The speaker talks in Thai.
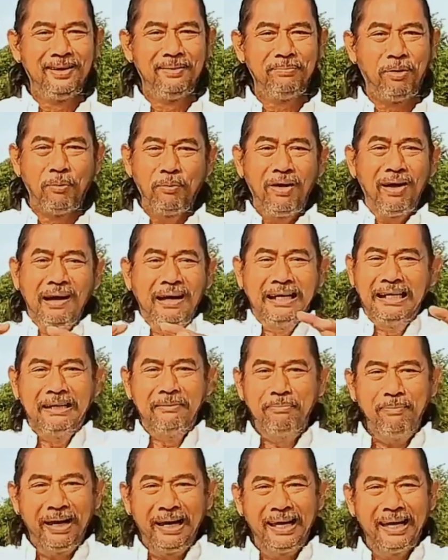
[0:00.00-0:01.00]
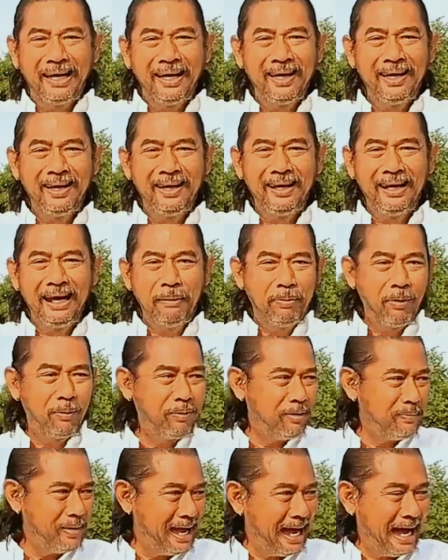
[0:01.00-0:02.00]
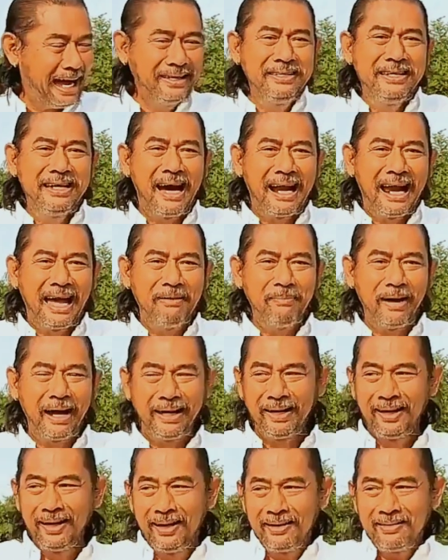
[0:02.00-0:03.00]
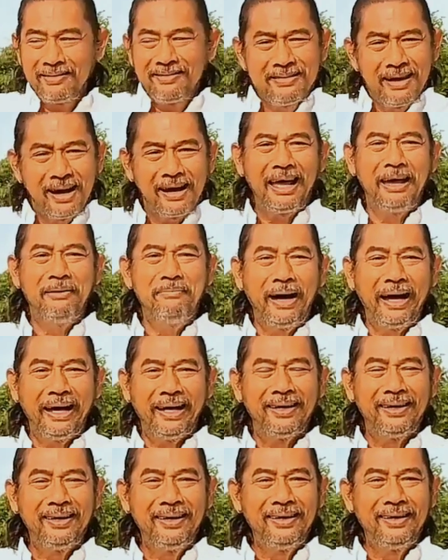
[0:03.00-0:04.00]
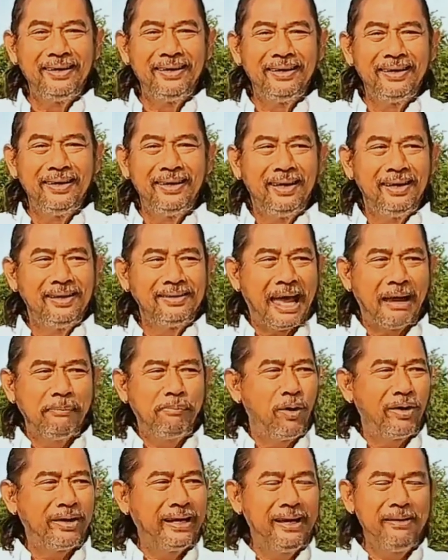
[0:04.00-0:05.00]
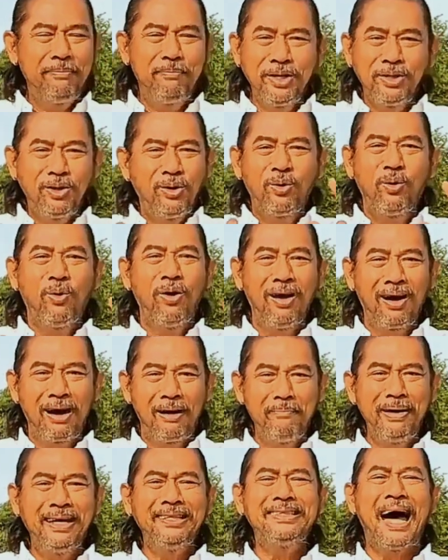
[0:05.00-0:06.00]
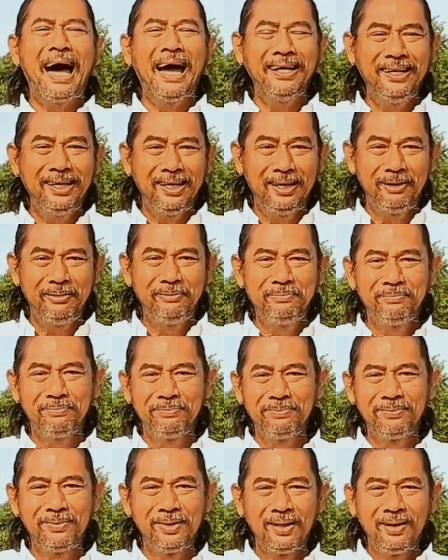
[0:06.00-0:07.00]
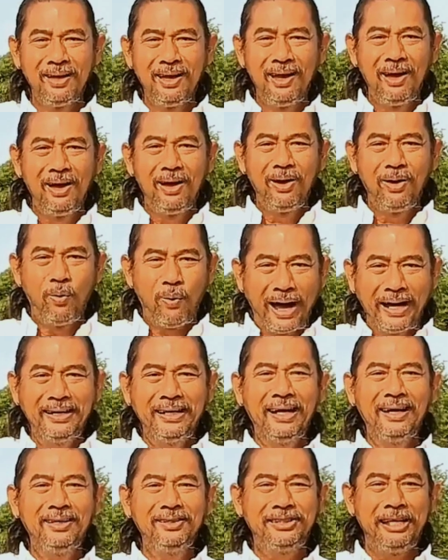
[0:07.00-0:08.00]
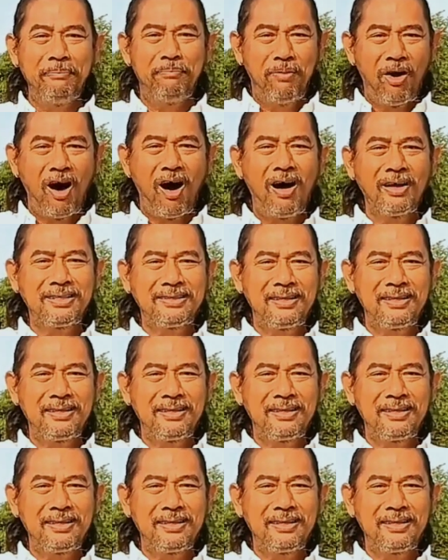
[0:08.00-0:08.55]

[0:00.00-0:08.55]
ผมก็ลืมไปเลย แล้วผมก็ไปหาเหยื่ออะไรใหม่เหยื่ออะไรใหม่ แต่พวกนี้ไม่ต้องกลัวหรอกครับ ไม่ตายดี วันหนึ่งสิบล้อ